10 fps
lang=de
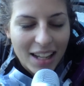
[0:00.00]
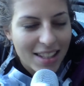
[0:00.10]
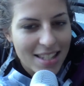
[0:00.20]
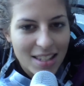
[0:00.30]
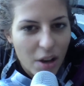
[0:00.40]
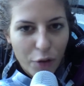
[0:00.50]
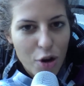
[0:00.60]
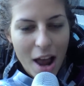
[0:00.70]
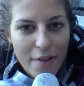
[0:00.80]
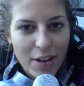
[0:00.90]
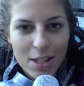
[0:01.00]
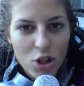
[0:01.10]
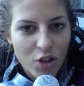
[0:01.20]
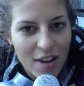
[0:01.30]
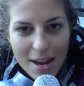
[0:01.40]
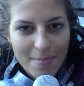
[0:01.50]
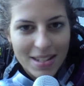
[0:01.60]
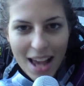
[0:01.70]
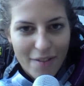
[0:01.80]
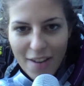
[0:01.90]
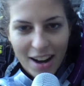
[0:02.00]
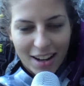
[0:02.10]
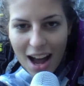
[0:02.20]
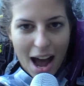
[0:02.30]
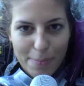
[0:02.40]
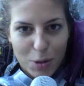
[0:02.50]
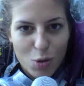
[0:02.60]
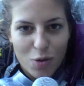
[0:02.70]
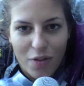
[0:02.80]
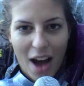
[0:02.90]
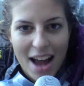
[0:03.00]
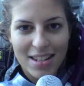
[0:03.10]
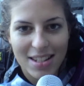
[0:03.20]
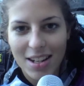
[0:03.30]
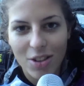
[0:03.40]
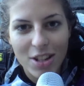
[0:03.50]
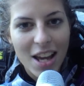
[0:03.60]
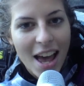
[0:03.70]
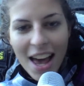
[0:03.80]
dieses Gefühl einfach zu schweben ist einfach absolut Wahnsinn und